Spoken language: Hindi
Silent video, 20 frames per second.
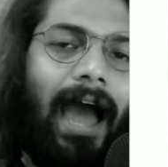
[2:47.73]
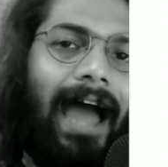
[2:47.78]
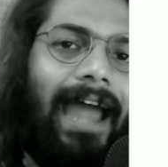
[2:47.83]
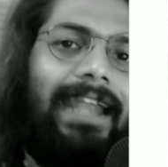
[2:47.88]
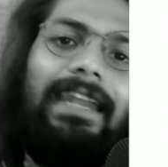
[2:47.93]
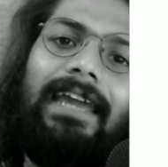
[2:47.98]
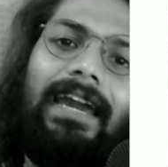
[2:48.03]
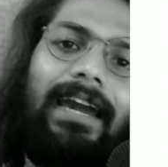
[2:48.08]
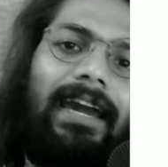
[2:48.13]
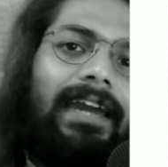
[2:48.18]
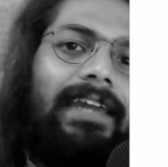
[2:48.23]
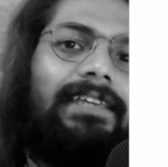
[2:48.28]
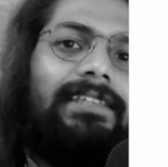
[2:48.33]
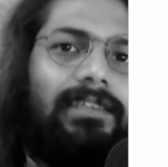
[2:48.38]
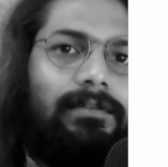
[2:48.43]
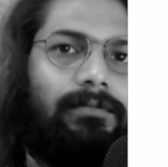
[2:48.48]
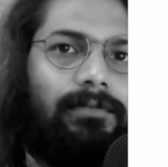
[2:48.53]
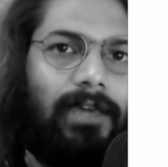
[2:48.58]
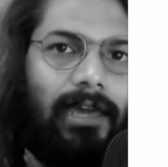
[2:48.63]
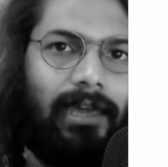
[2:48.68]
आइडिया कहीं
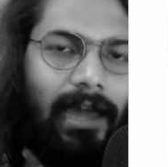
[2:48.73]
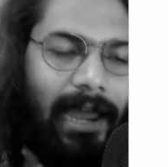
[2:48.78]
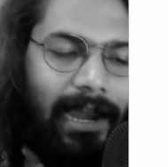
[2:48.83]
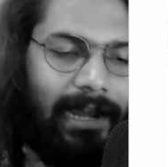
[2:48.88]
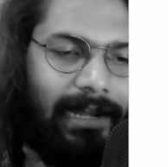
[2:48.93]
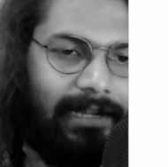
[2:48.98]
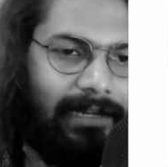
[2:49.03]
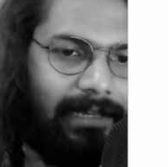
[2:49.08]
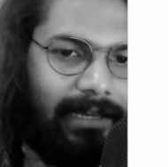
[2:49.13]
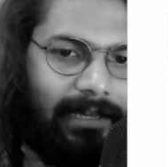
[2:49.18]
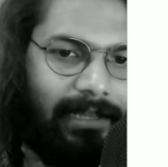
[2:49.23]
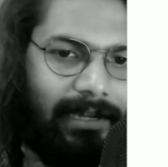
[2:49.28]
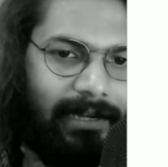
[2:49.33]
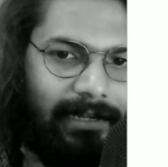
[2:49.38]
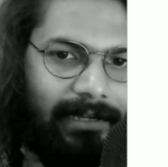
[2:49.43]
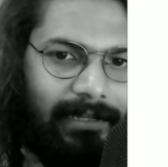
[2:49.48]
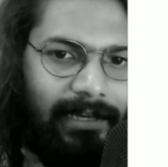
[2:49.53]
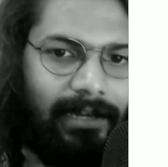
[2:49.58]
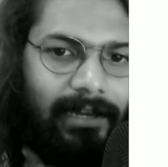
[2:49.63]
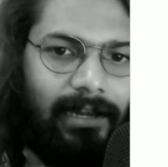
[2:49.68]
से भी आए आइडिया
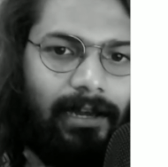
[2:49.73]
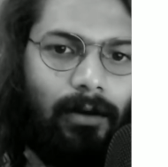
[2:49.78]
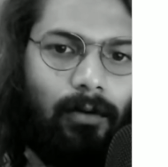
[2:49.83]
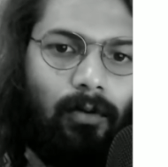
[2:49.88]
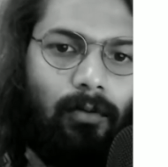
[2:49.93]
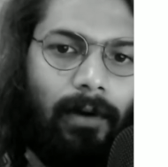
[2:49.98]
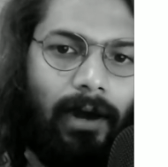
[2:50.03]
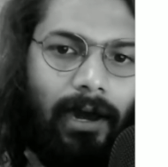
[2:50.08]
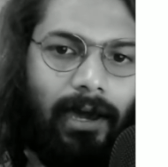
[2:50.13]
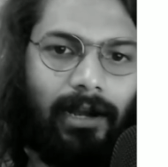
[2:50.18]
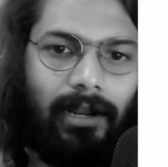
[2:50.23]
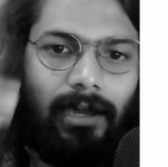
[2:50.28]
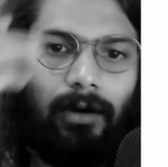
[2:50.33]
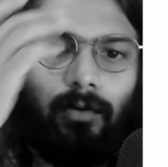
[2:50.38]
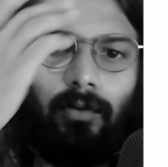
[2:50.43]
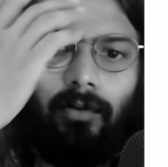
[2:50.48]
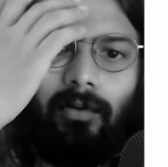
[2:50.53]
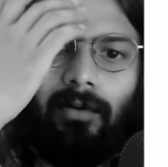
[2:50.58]
इंडिया का हो बाहर का हो